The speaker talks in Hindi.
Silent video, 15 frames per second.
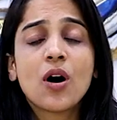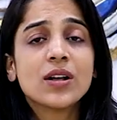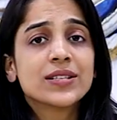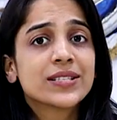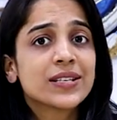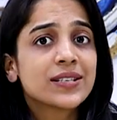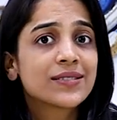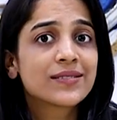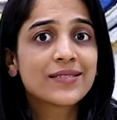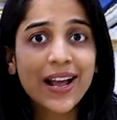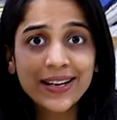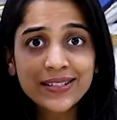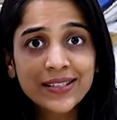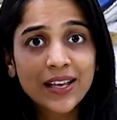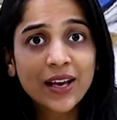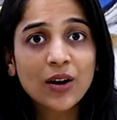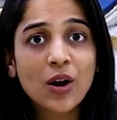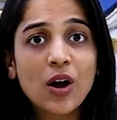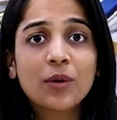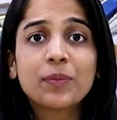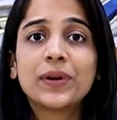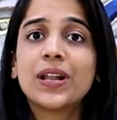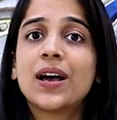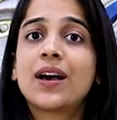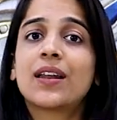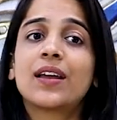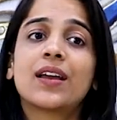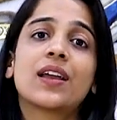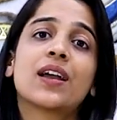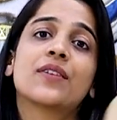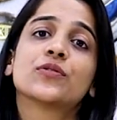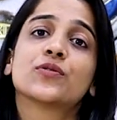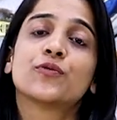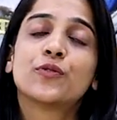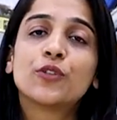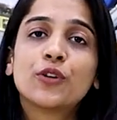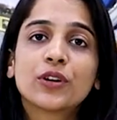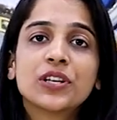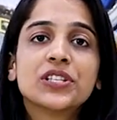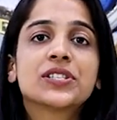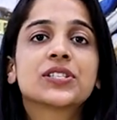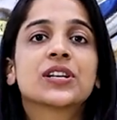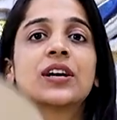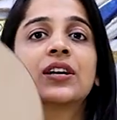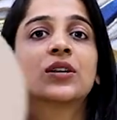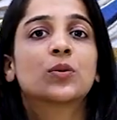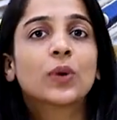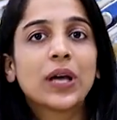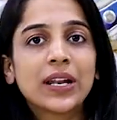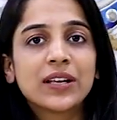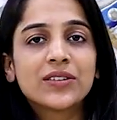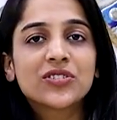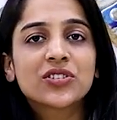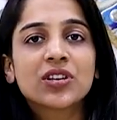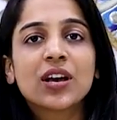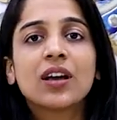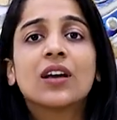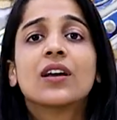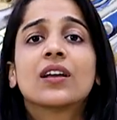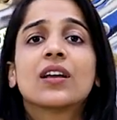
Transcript: कौन सी साइज़ की क्लॉक बना रहे हैं या वो फोर इंच है ट्वेल्व इंच है